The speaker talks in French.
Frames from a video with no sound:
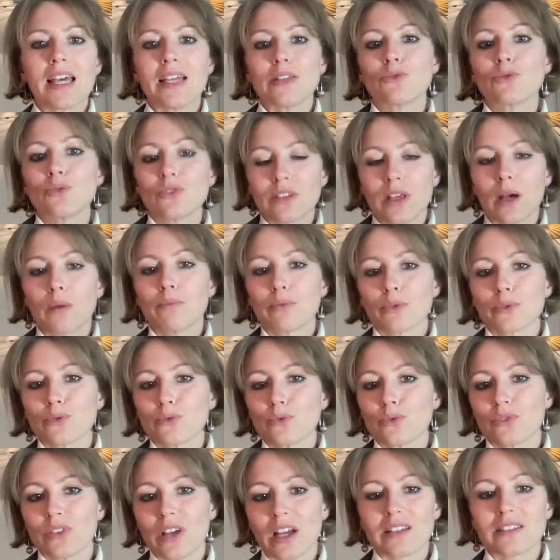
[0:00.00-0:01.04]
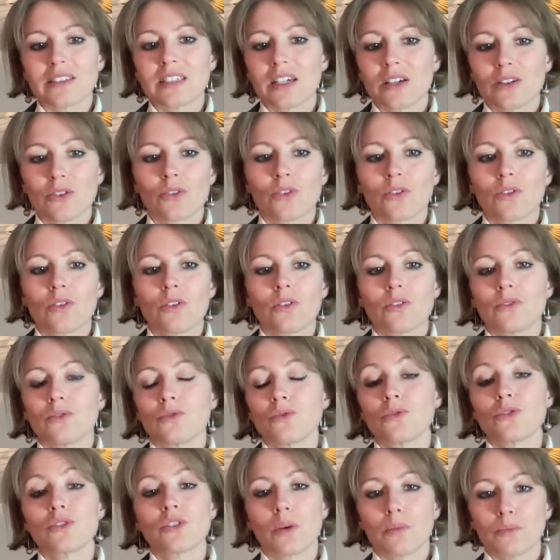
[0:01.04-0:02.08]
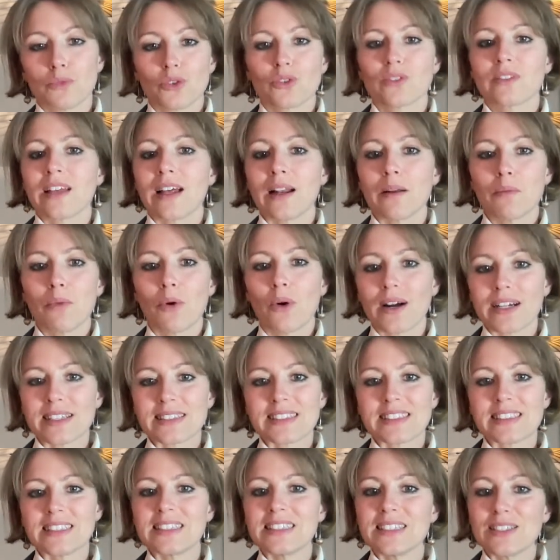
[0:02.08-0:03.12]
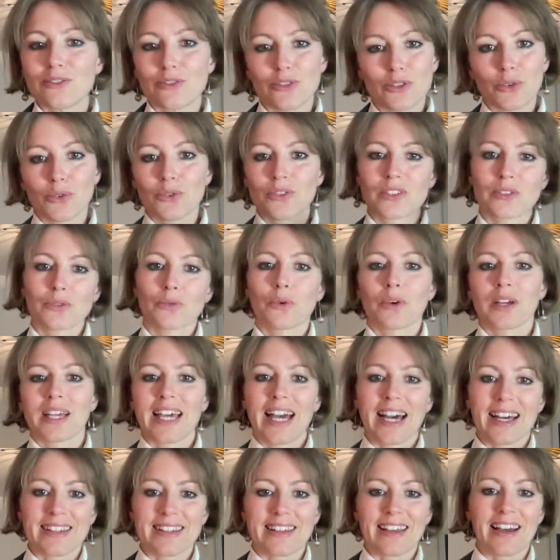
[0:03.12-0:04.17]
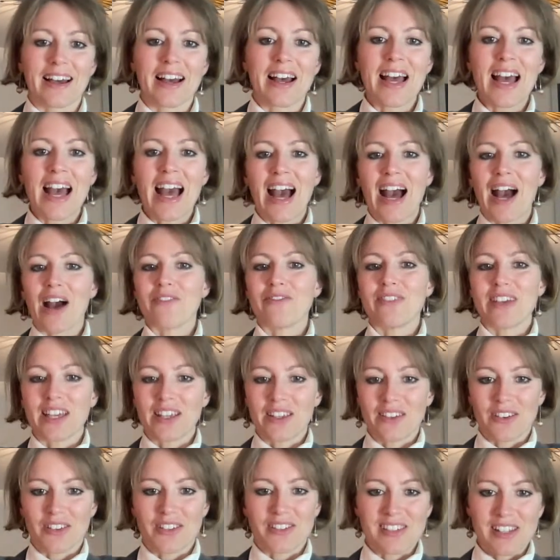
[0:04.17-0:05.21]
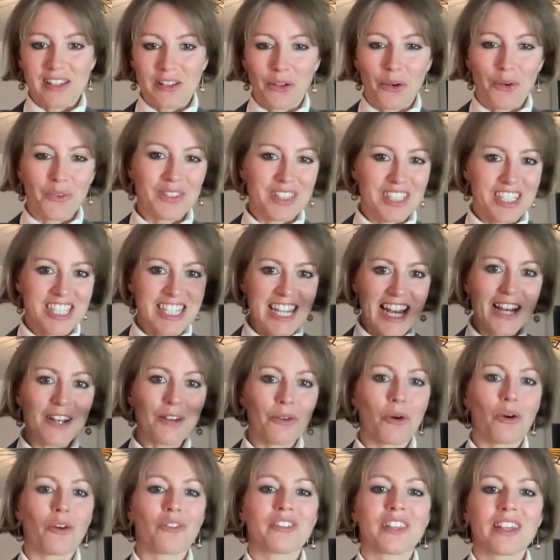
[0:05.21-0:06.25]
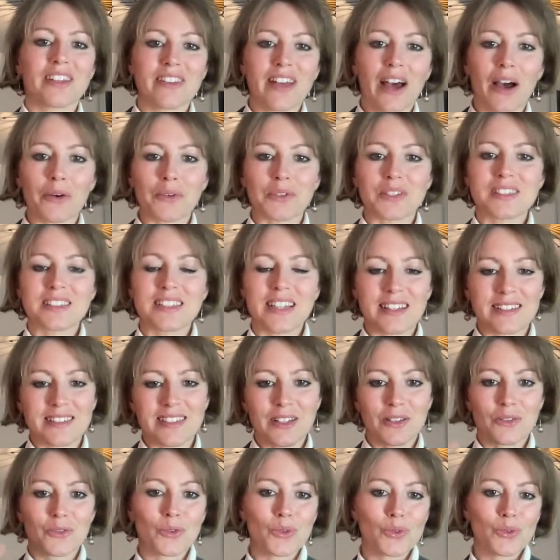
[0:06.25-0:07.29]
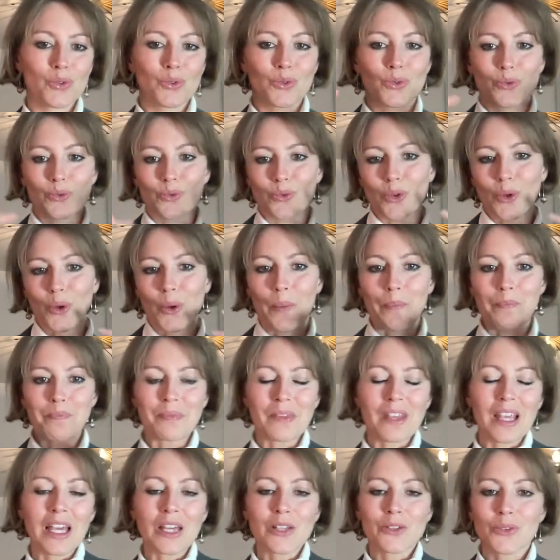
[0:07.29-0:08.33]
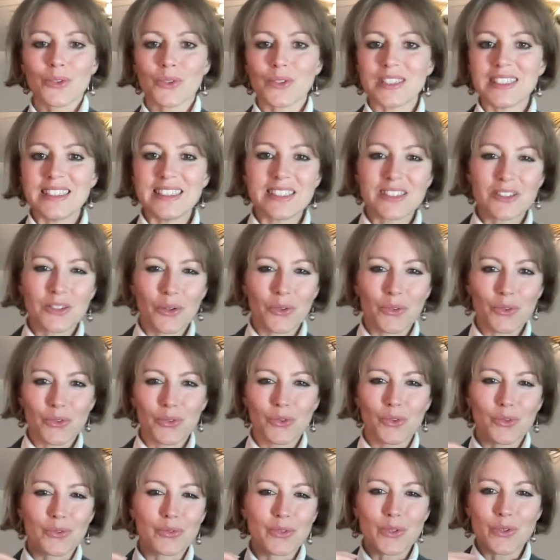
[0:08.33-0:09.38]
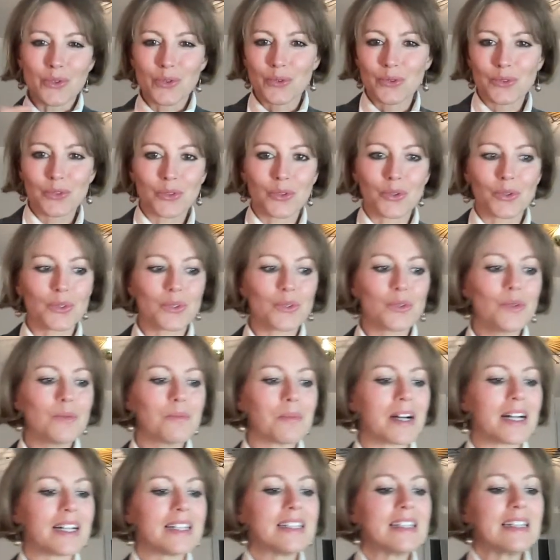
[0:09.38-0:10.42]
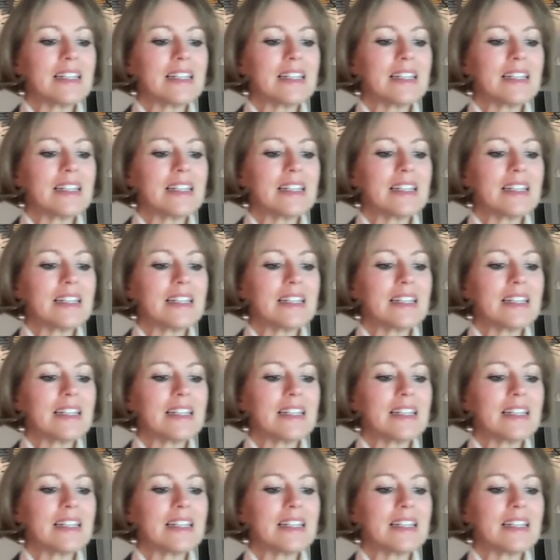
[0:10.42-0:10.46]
Tout ça pour nous faire dire que nous sommes totalement insignifiants si on regarde avec euh, cette grande échelle. On reviendra aussi à cette notion de, distance, de focus, de zoom.